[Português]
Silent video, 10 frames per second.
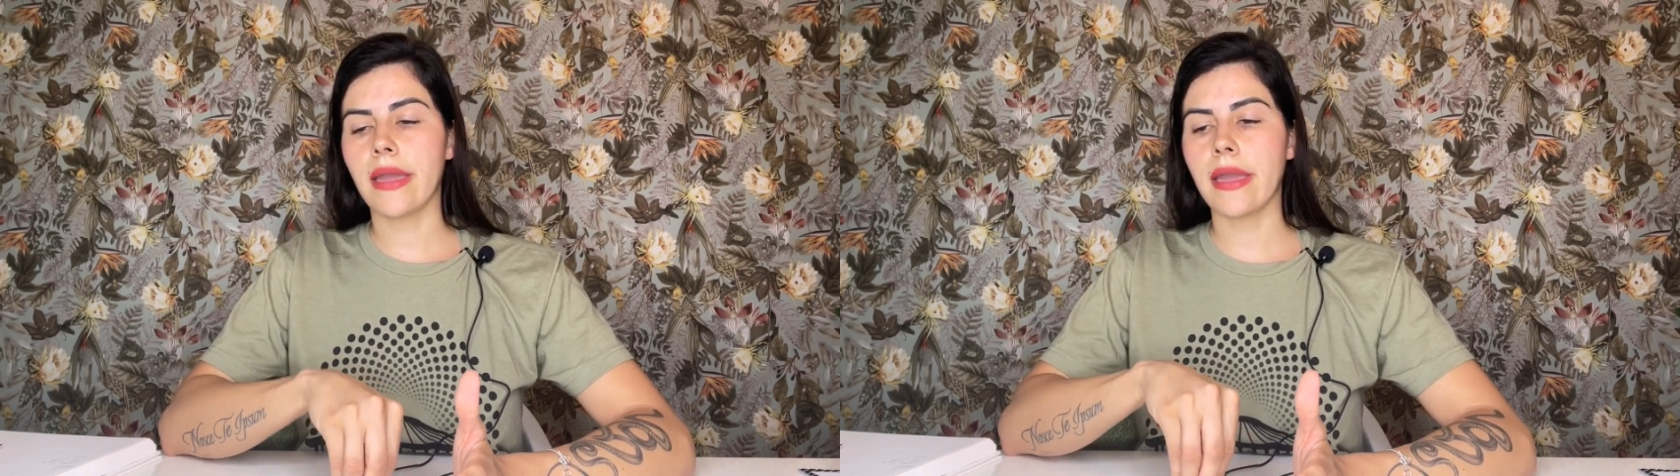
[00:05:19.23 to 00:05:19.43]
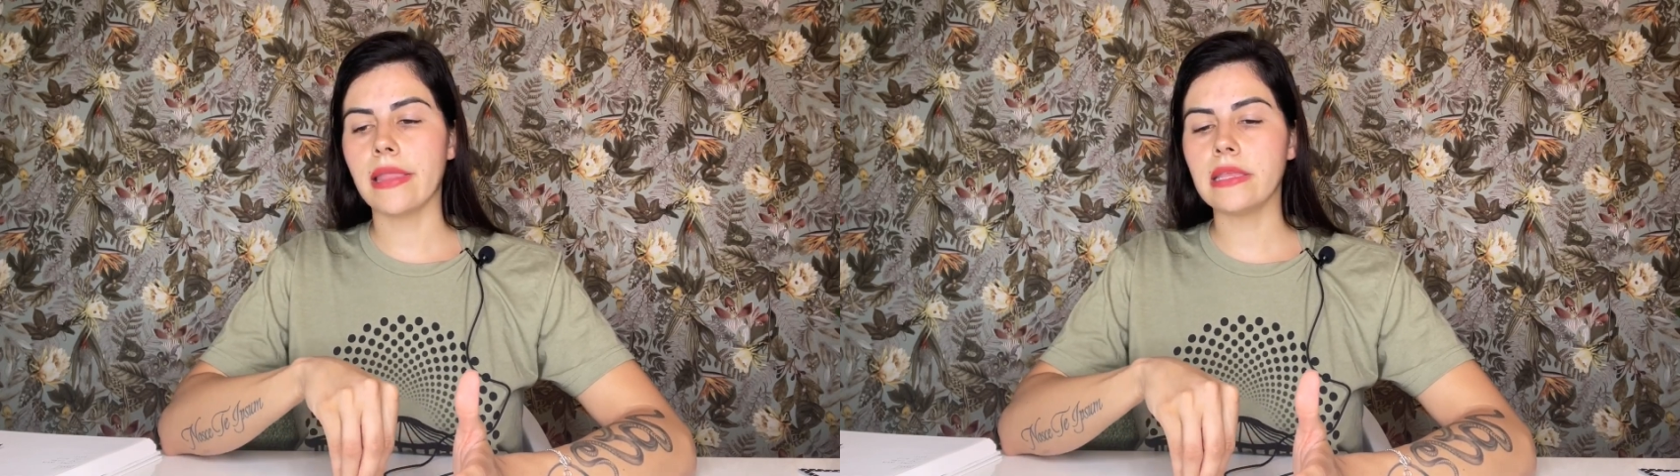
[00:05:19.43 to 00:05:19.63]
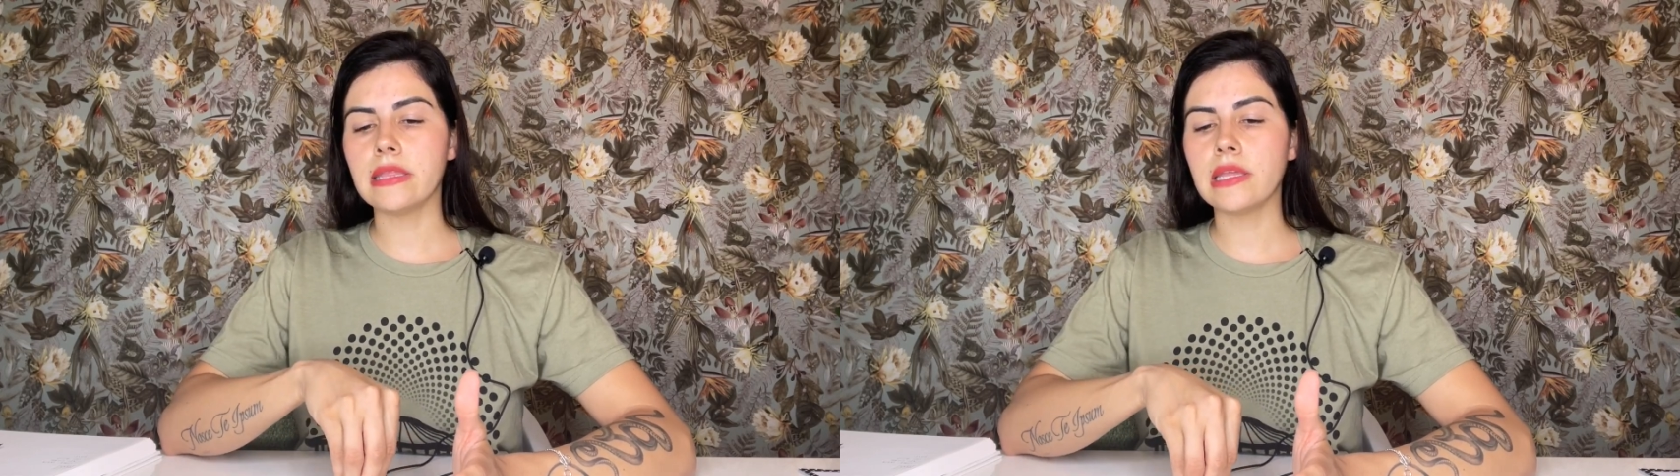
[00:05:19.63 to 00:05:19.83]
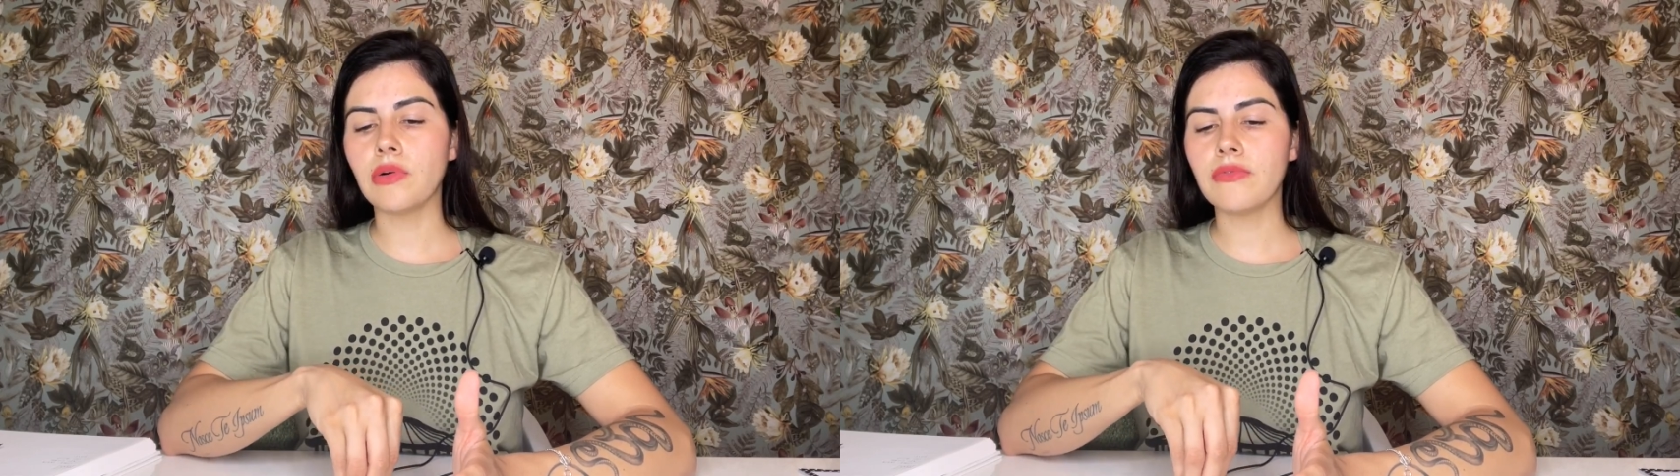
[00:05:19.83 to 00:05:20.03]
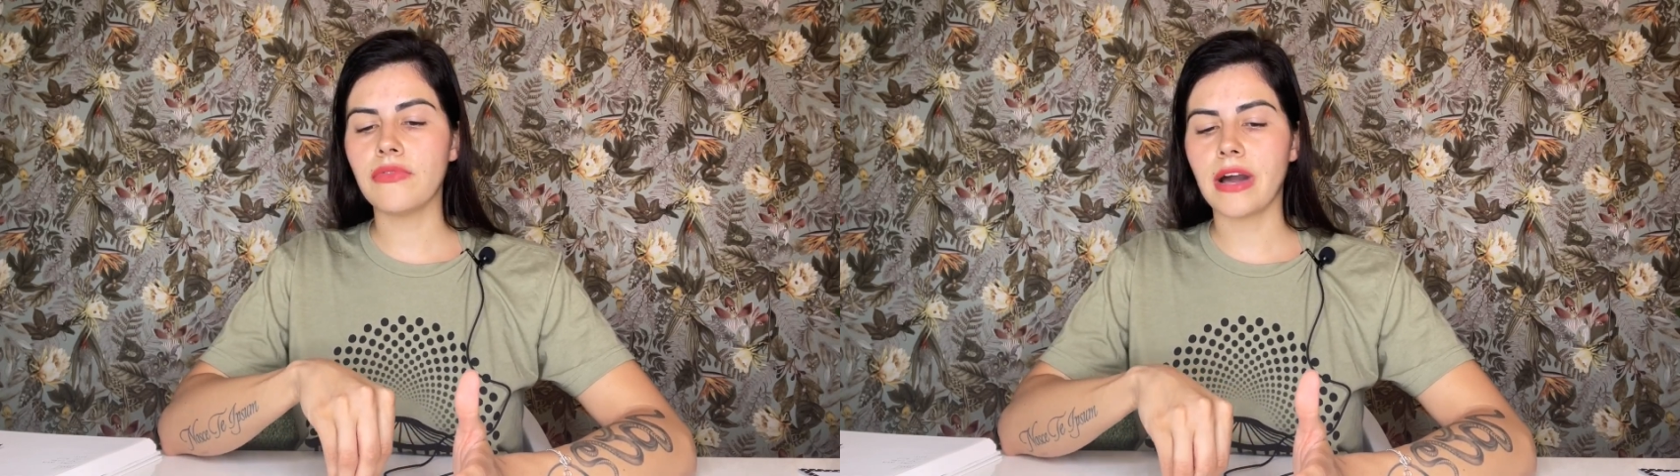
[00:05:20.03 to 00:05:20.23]
ele
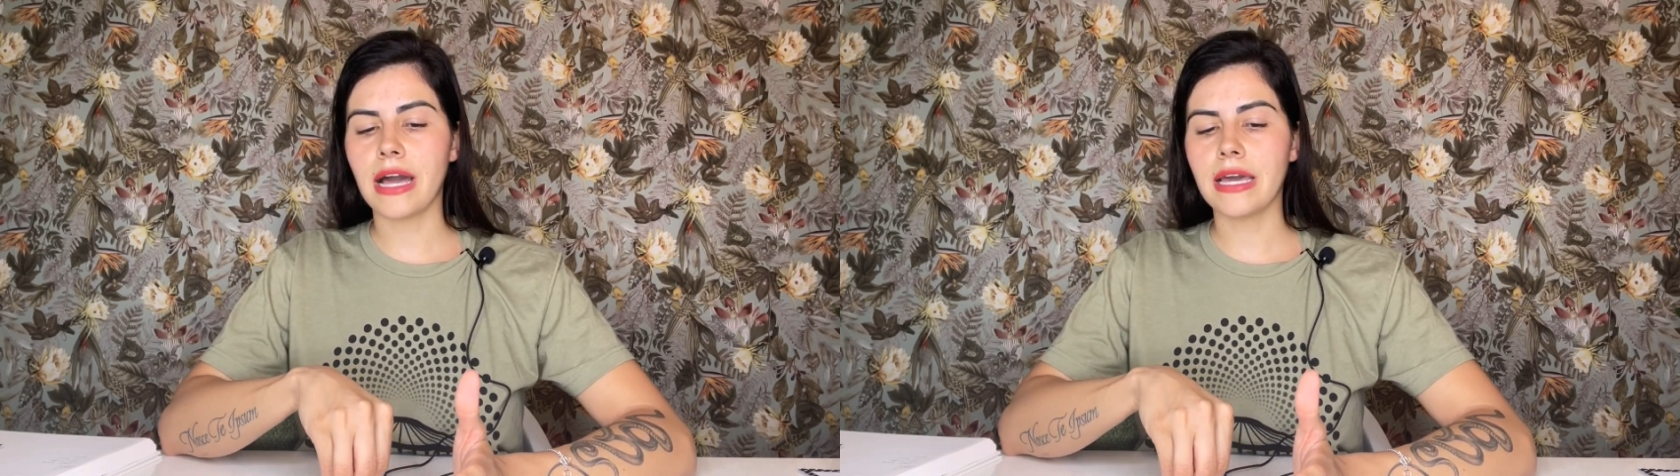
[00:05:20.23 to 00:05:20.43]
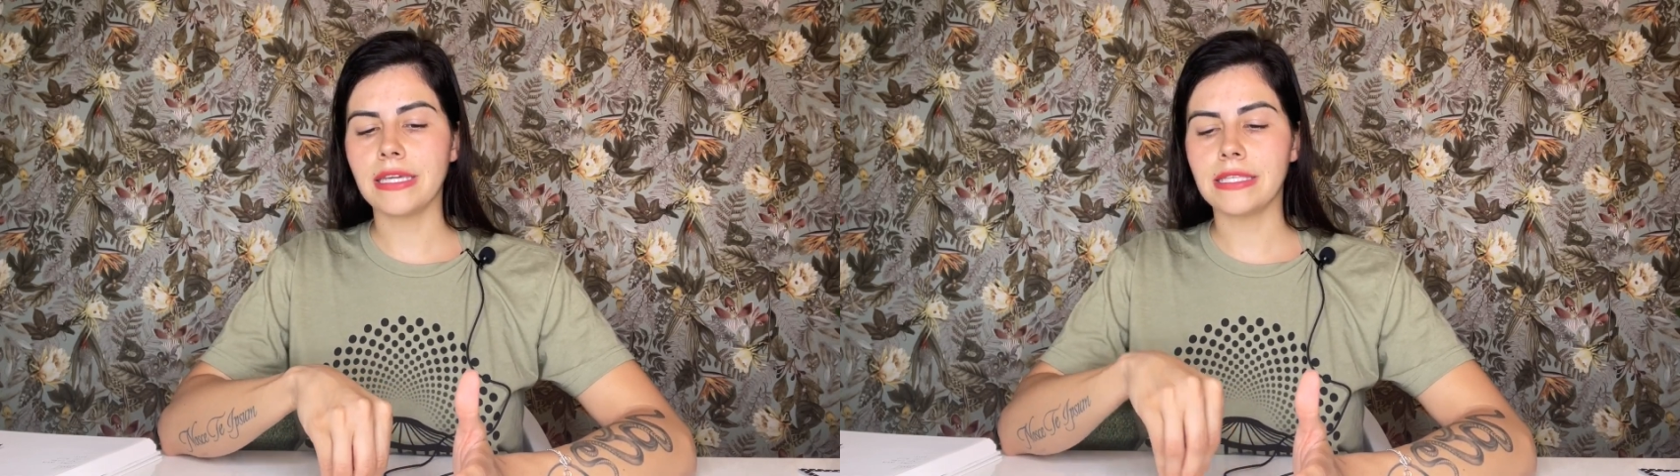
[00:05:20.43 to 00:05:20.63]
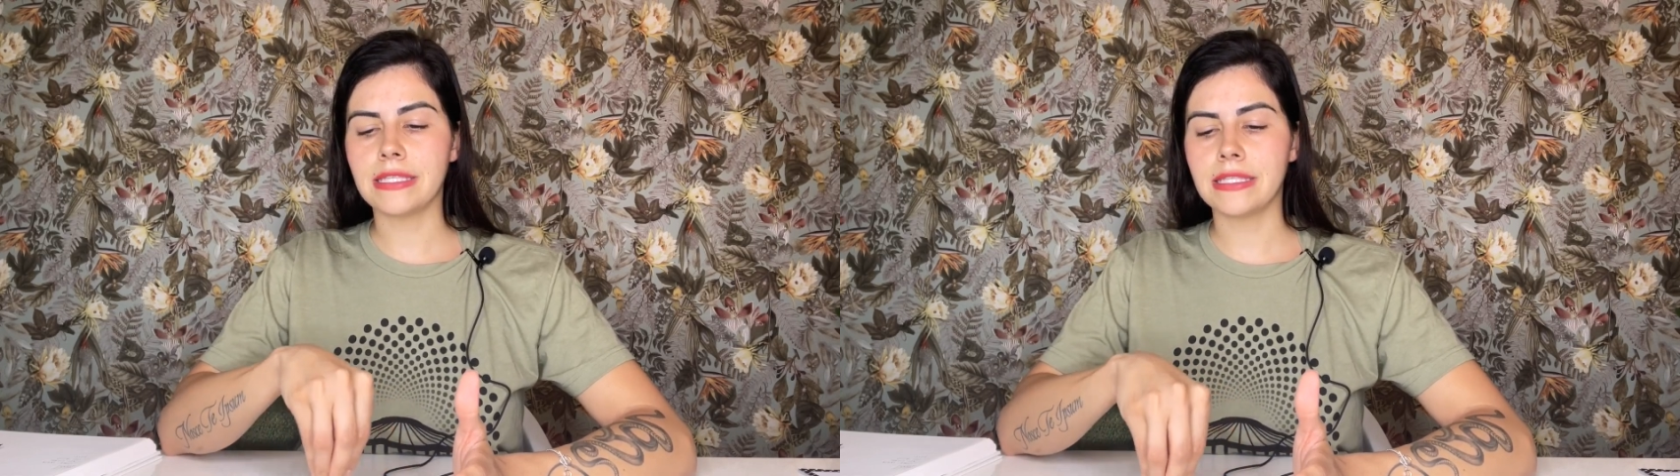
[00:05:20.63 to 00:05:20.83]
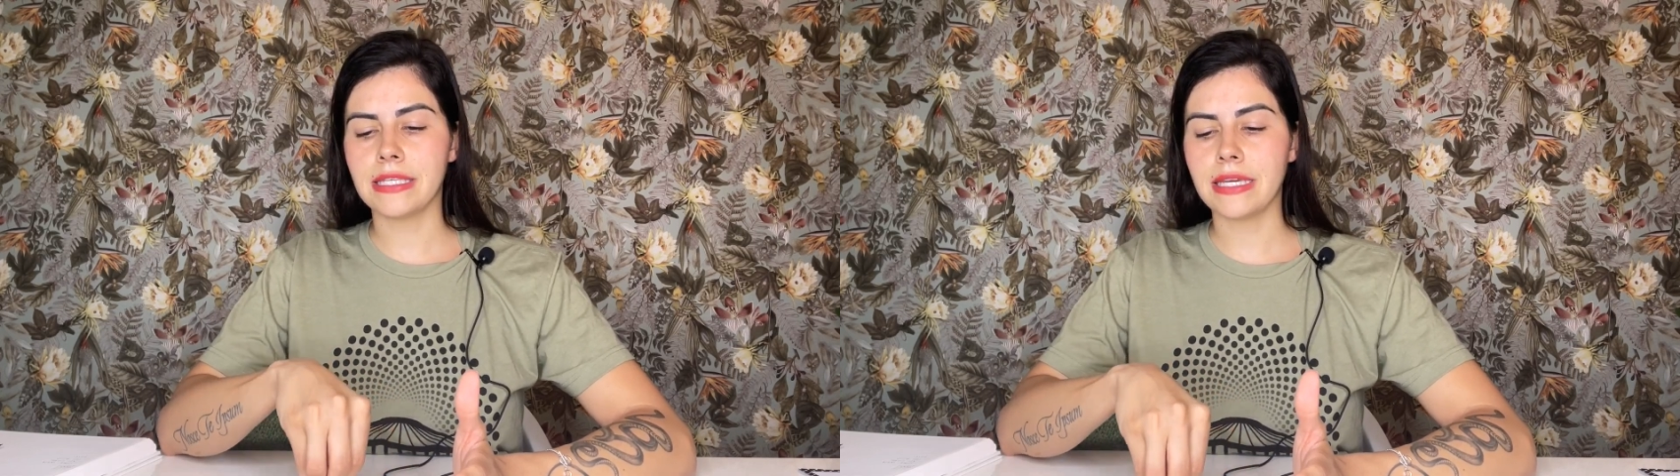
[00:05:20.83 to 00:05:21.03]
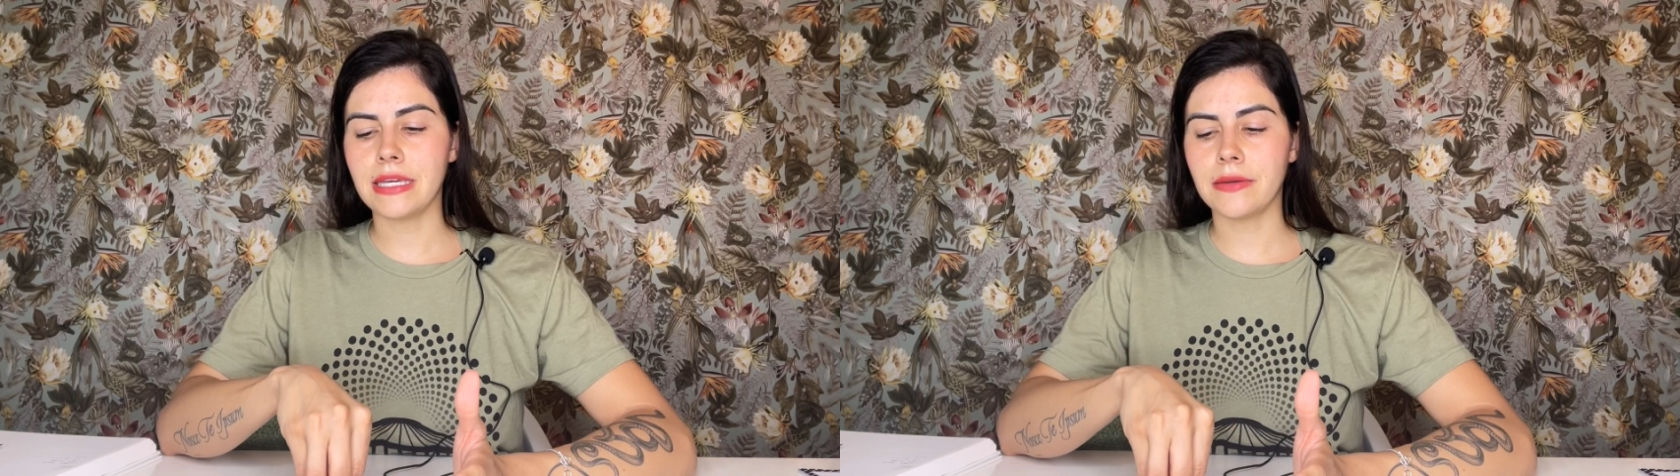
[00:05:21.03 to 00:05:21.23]
não vai
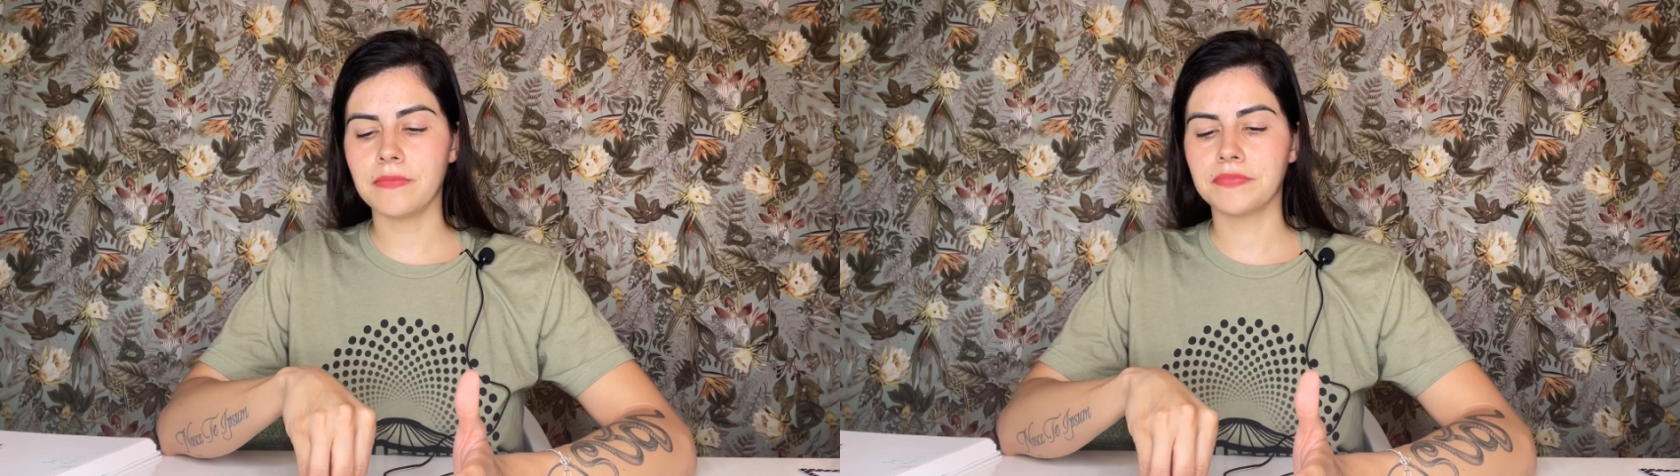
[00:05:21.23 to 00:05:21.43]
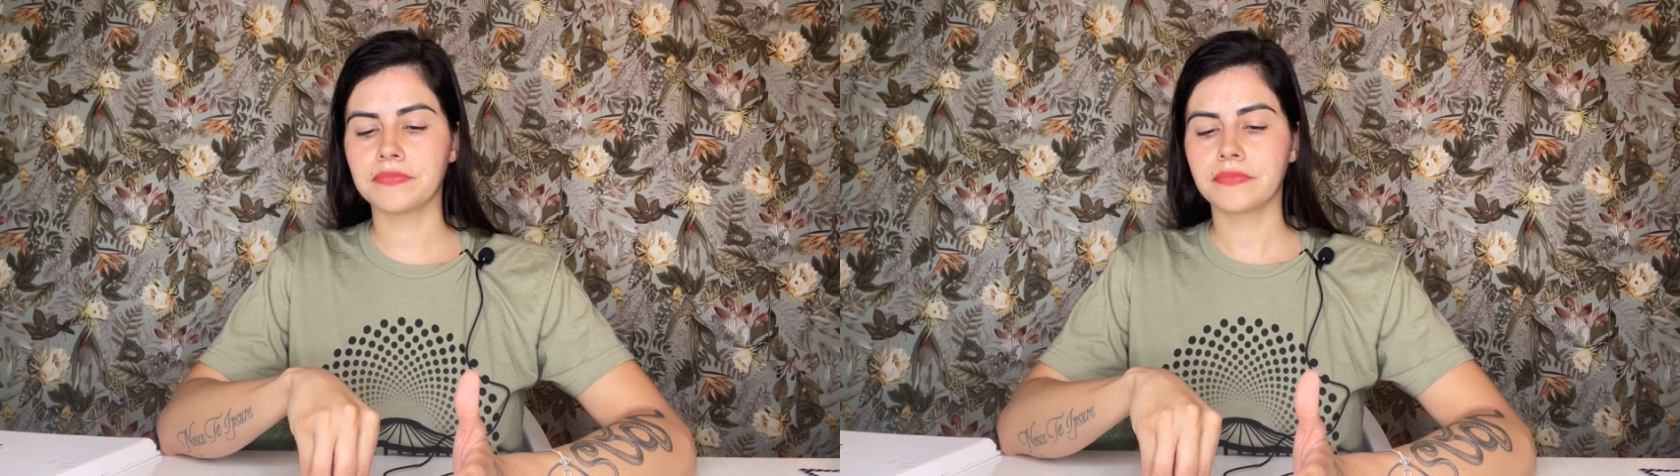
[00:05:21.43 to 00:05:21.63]
ser